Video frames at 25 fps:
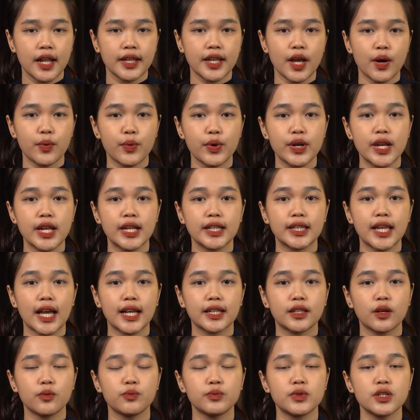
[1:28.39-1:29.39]
theo quy định
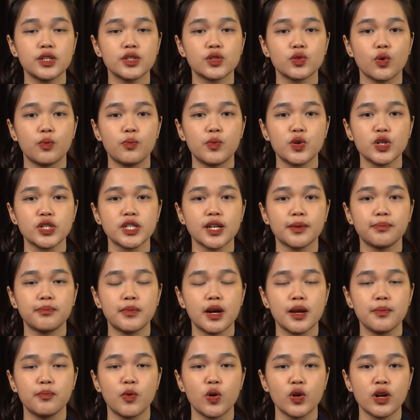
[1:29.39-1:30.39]
tại thông tư số
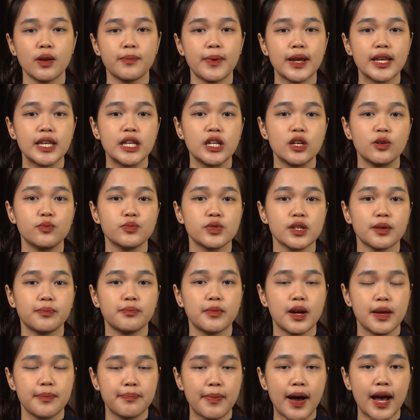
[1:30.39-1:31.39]
111 năm
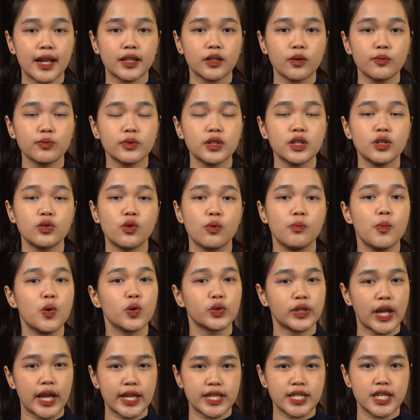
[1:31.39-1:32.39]
2013, thông tư của
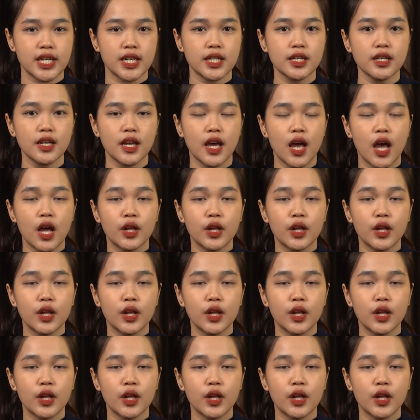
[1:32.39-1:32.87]
Bộ Tài chính.